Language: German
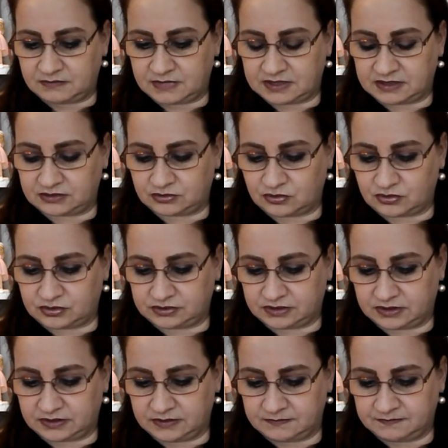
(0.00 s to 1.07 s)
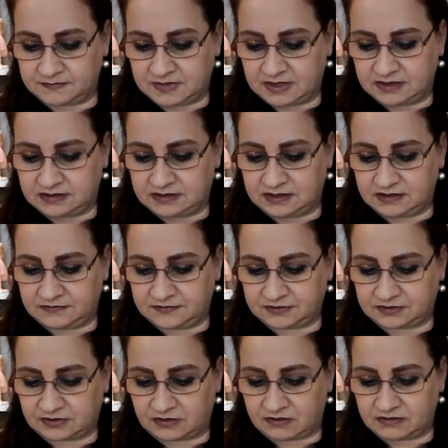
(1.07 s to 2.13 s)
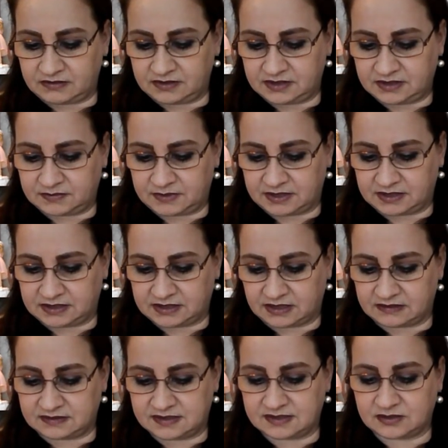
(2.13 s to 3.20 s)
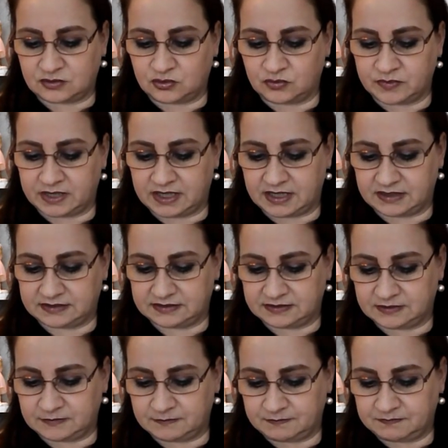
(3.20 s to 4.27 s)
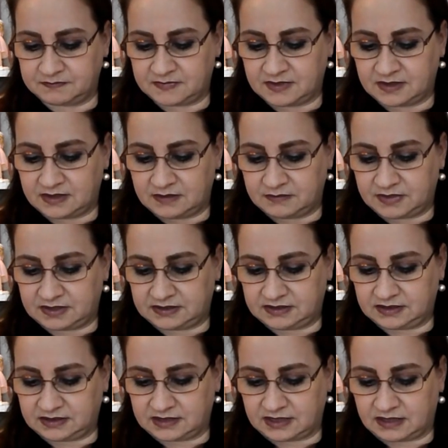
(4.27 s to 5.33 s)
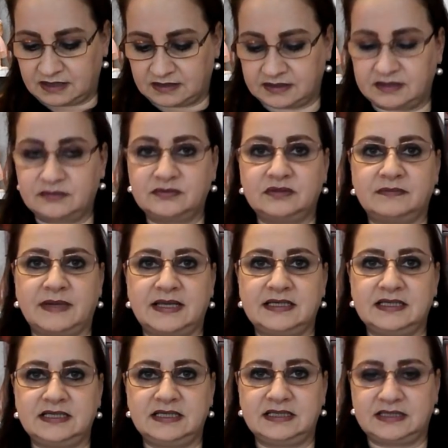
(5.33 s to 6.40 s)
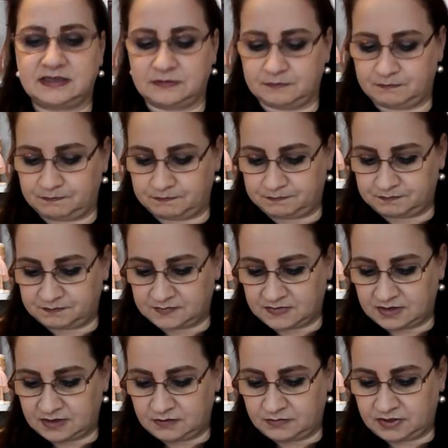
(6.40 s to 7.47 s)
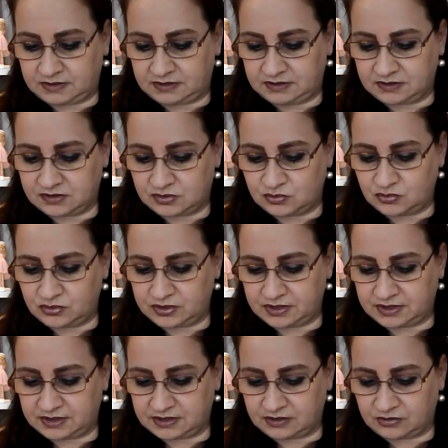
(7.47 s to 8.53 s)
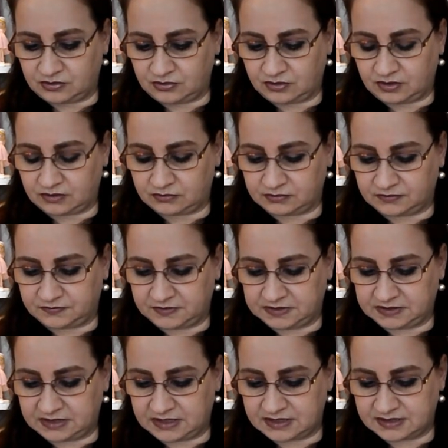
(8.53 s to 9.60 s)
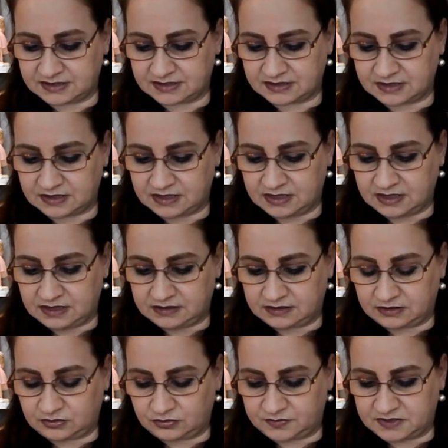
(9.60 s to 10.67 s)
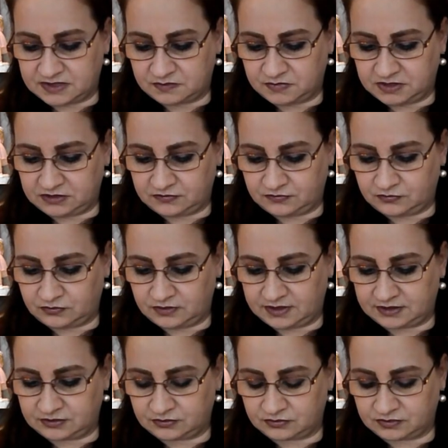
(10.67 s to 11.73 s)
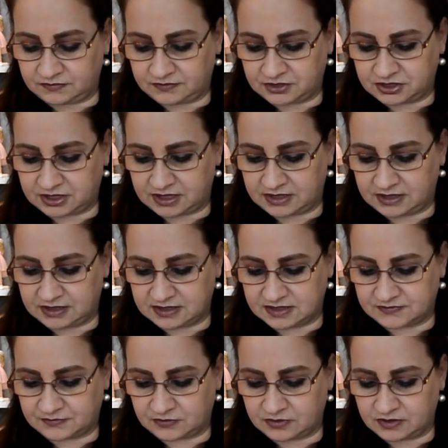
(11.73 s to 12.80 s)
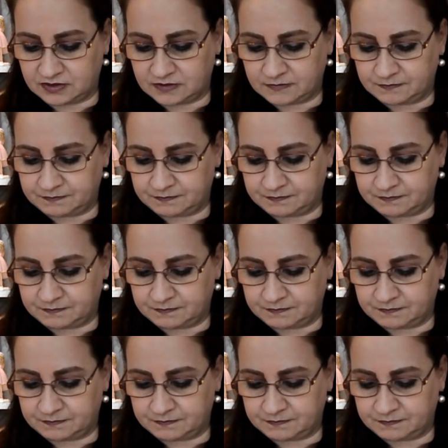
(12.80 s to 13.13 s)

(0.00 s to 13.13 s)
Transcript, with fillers: Meine Tochter, dir vertraue ich meinen ganzen Kummer an. Bei dir klage und weine ich. Bei dir suche ich Gehör und finde es, denn du bist mitfühlend und verständnisvoll.